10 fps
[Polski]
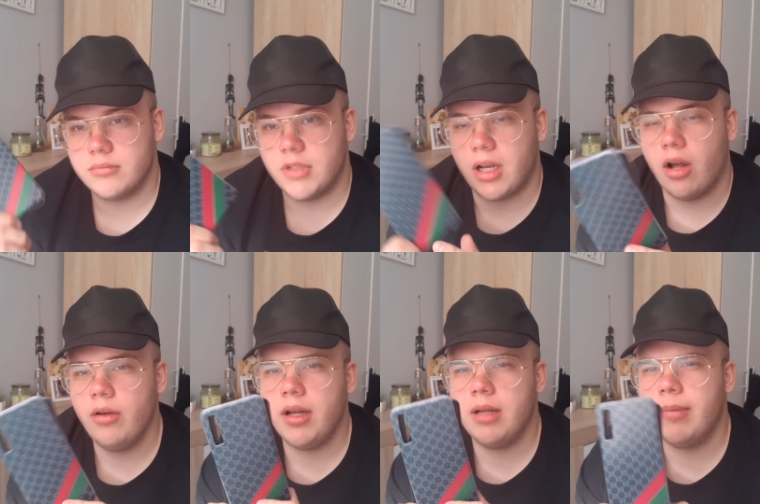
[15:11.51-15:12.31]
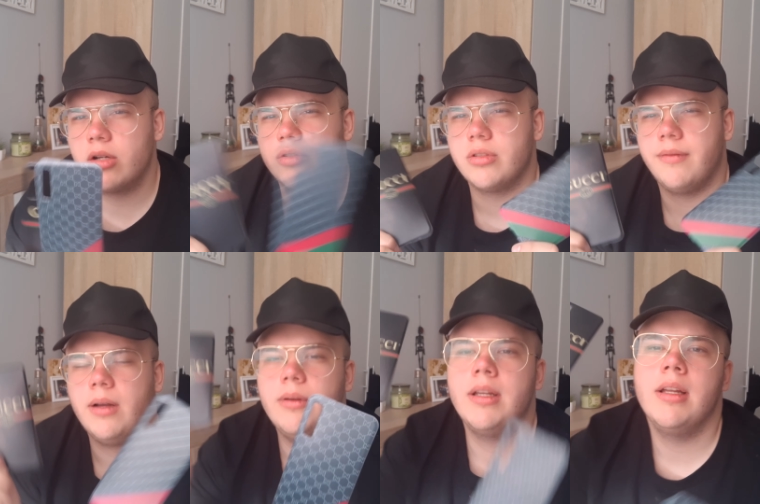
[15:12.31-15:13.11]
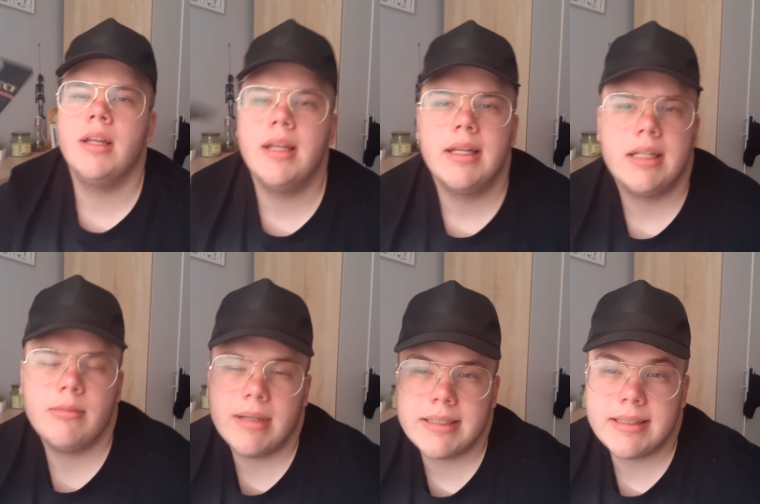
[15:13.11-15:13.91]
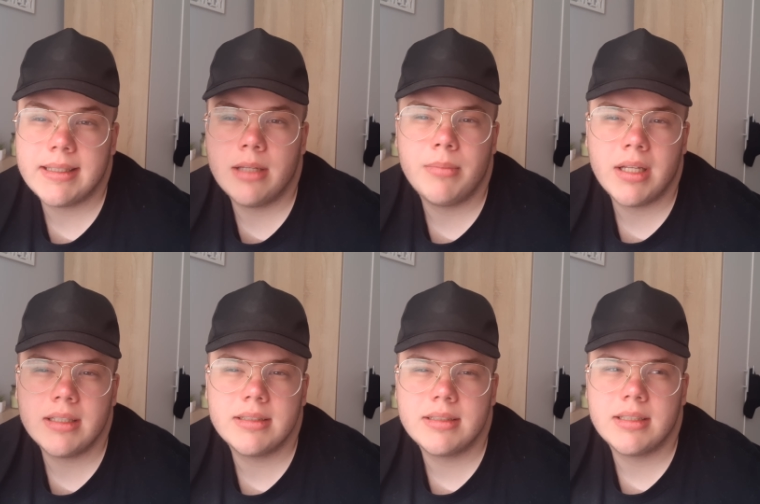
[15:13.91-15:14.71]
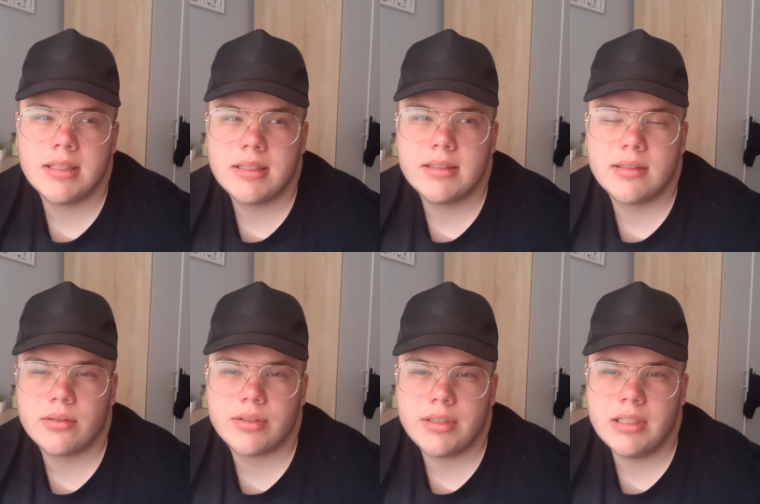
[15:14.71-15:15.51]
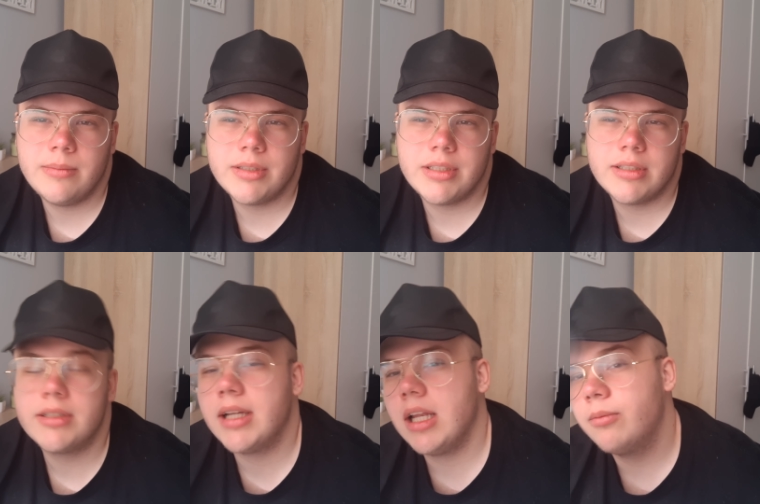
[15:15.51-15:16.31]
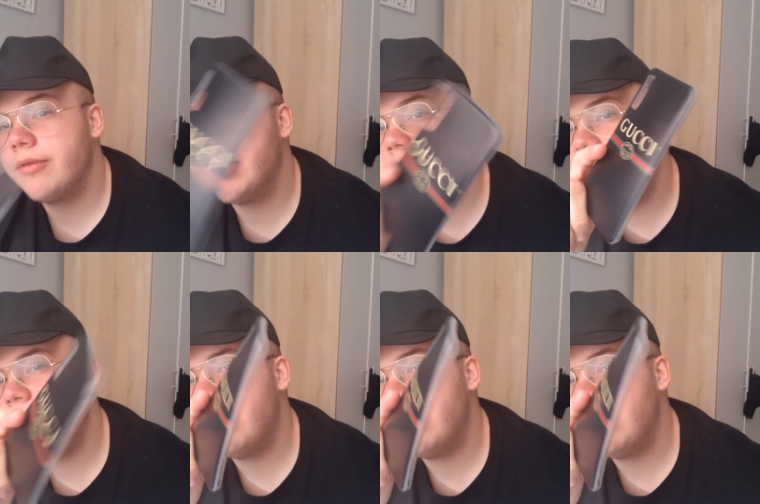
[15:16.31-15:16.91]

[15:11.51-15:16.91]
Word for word: tyle. One chyba kosztowały chyba 17 coś, 17 coś, ale mówię, dam